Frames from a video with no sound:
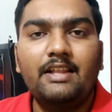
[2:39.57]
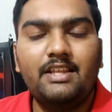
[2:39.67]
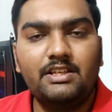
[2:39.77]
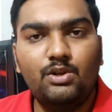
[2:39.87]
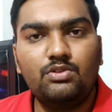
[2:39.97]

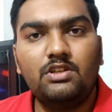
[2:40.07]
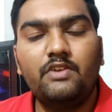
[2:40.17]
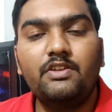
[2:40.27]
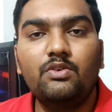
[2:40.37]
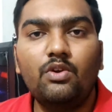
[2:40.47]
அந்த ரெசல்யூஷன்
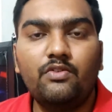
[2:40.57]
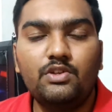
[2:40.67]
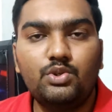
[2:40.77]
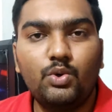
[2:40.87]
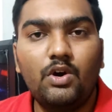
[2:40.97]
தான் வந்து உங்களுக்கு
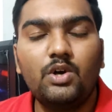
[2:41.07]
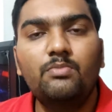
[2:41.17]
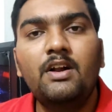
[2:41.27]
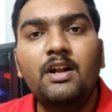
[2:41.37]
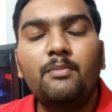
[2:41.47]
வந்து ஷோ
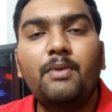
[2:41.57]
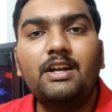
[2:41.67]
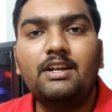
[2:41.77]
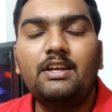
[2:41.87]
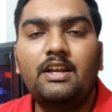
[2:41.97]
ஆகும்
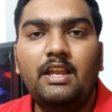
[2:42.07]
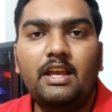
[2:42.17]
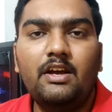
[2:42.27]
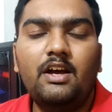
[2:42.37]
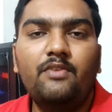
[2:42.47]
பட்
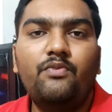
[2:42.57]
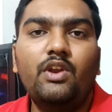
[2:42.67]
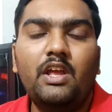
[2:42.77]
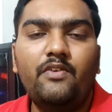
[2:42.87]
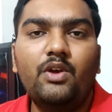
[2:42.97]
நீங்கள்
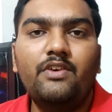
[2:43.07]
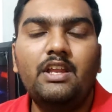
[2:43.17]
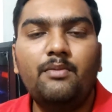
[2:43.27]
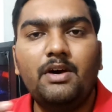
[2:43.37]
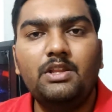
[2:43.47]
ஃபோர் கே வீடியோவாக
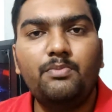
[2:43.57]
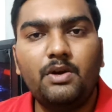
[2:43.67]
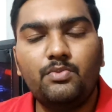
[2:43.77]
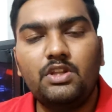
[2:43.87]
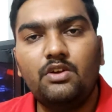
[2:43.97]
நீங்கள் மாற்றி
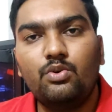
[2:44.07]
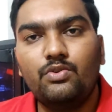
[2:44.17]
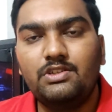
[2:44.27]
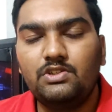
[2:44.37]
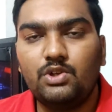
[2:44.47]
பார்க்கும்போது டூ
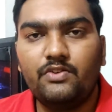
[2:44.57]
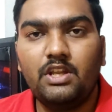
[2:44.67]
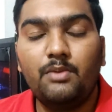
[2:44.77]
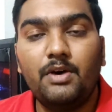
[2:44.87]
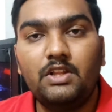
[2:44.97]
ஒன் சிக்ஸ்
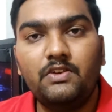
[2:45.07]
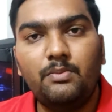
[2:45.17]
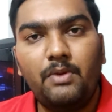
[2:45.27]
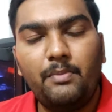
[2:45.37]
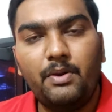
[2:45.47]
வந்து நீங்கள் மாற்றி
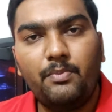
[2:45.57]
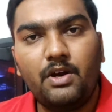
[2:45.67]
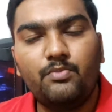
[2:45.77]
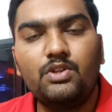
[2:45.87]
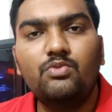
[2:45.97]
வந்து ப்ளே பண்ணி
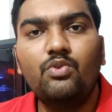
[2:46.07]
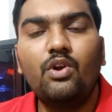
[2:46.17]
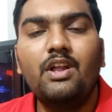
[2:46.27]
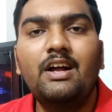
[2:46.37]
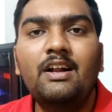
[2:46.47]
பார்க்கும்போது
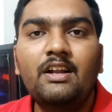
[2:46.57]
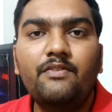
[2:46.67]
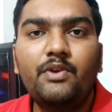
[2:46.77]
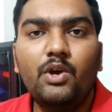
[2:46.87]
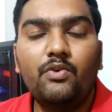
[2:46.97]

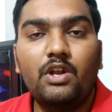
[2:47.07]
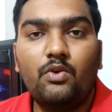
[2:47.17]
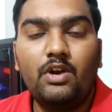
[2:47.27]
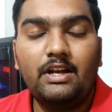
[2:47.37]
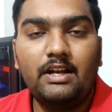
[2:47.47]
உங்களோட வர
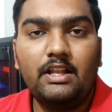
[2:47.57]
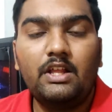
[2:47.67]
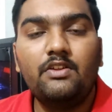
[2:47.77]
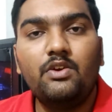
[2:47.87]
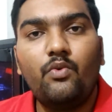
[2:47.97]
கண்டென்ட்
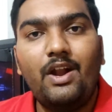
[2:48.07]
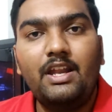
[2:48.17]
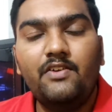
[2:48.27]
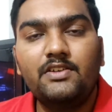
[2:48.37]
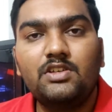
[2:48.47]
அதாவது
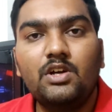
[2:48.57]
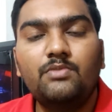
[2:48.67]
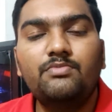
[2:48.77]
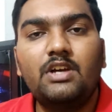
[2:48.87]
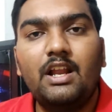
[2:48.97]
குவாலிட்டி வைஸ்
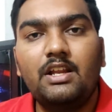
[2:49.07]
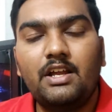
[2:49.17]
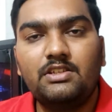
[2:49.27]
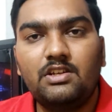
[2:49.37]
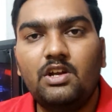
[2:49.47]
ஆகட்டும் கலர்
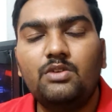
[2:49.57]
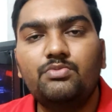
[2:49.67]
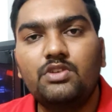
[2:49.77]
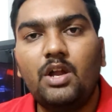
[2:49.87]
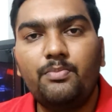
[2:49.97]
கரெக்ஷன்
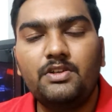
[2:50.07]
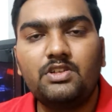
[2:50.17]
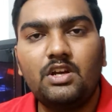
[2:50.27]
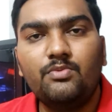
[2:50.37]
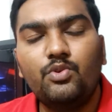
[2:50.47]
ஆகட்டும்
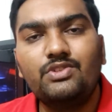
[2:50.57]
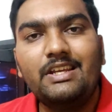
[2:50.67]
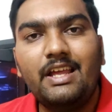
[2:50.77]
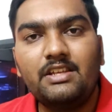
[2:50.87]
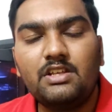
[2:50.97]
ஷார்ப்னஸ் ஆகட்டும் கொஞ்சம்
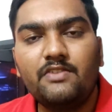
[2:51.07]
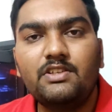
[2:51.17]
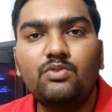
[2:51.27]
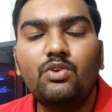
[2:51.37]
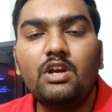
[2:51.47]
இன்க்ரீஸ் ஆகி
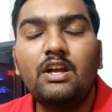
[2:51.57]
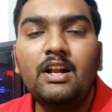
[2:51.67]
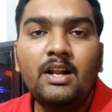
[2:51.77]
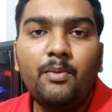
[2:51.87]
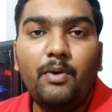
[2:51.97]
வந்து உங்களுக்கு
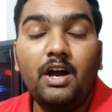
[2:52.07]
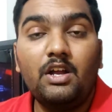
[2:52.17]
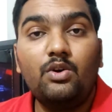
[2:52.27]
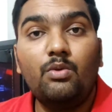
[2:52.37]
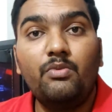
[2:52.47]

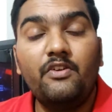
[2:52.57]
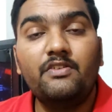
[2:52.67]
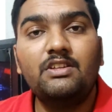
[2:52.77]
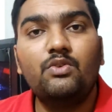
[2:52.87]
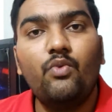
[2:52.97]
பார்க்குறதுக்கு ரொம்பவே
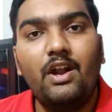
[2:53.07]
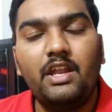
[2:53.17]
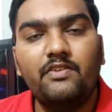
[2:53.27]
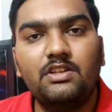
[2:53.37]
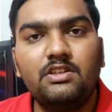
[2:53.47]
வந்து
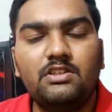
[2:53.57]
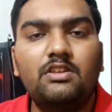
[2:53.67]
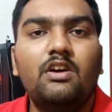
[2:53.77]
குவாலிட்டியை வந்து